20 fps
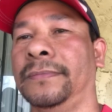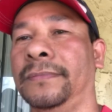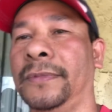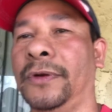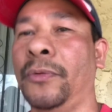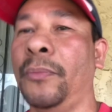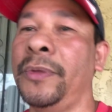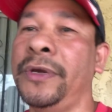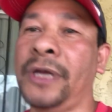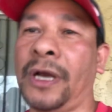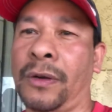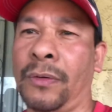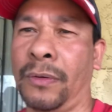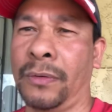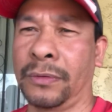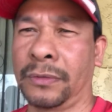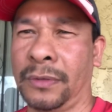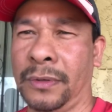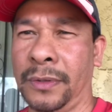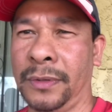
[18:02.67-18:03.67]
Umiyak ako
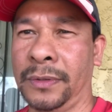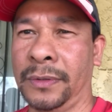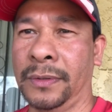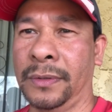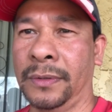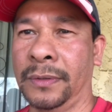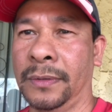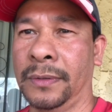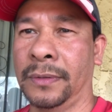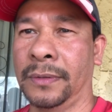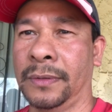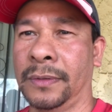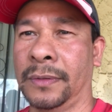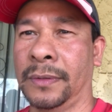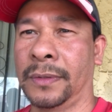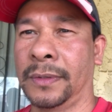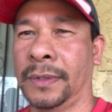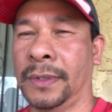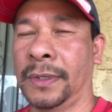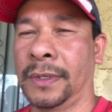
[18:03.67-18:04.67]
doon.
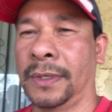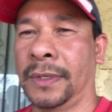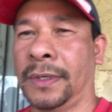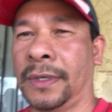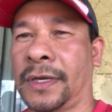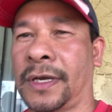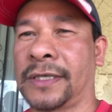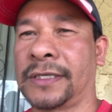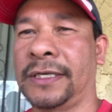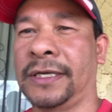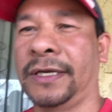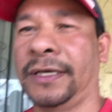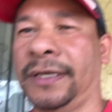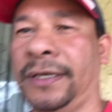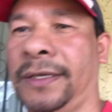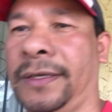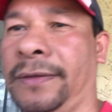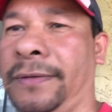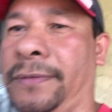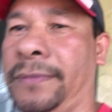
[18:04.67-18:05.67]
Kasi,
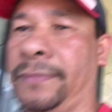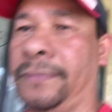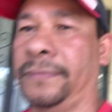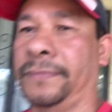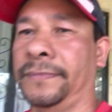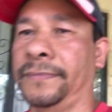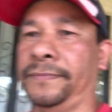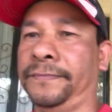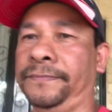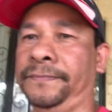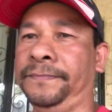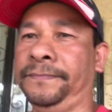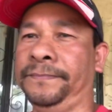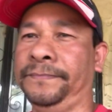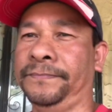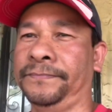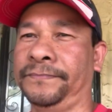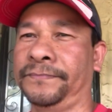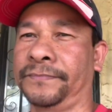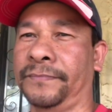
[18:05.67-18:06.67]

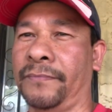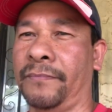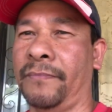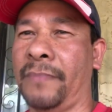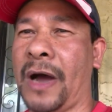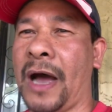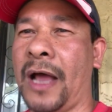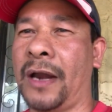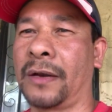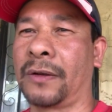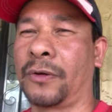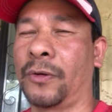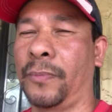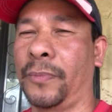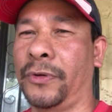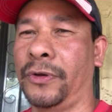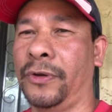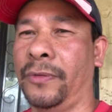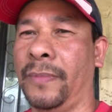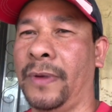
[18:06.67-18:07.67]
mahal ko po
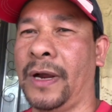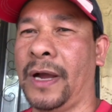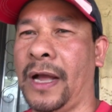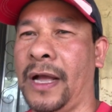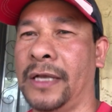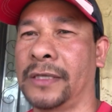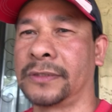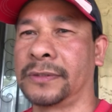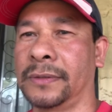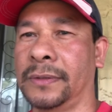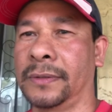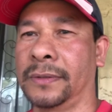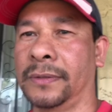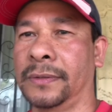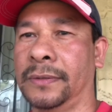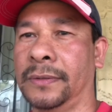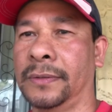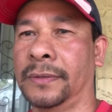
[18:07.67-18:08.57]
yung mga aso.